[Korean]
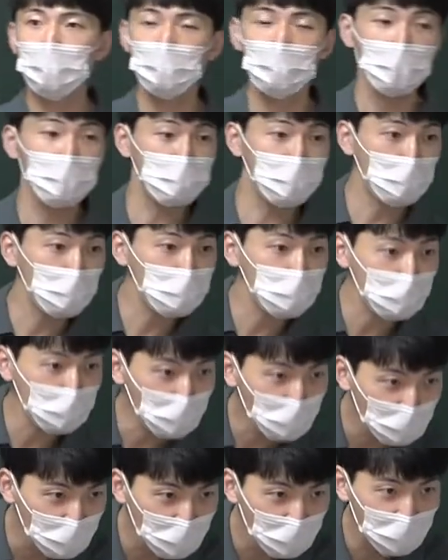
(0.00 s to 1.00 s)
예시가 먼저예요?
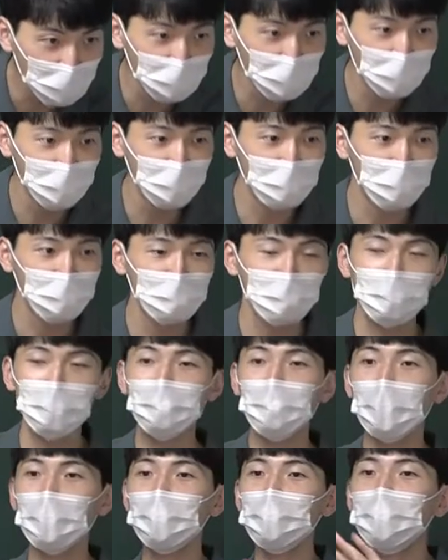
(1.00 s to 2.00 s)

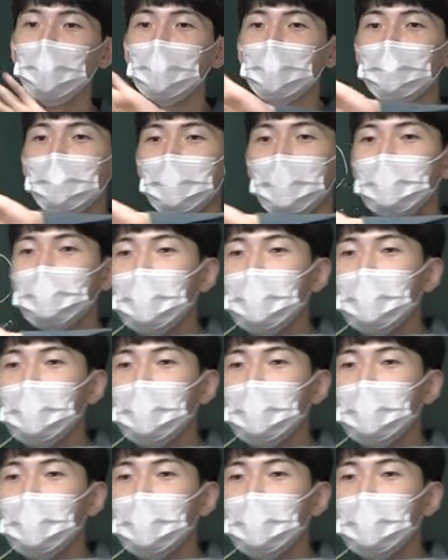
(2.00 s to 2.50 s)
일반론 얘기